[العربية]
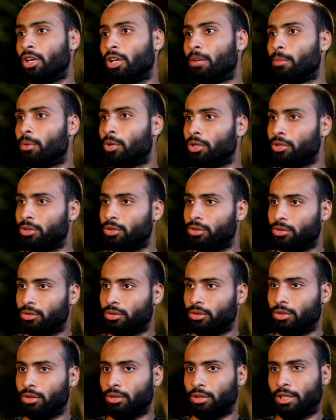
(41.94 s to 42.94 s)
خبرات
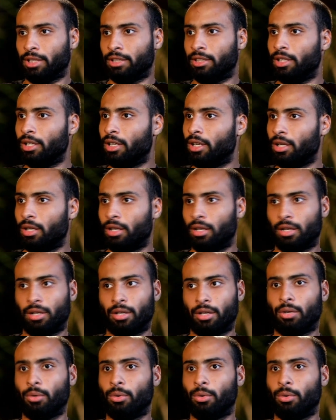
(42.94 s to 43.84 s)
كتيره آه،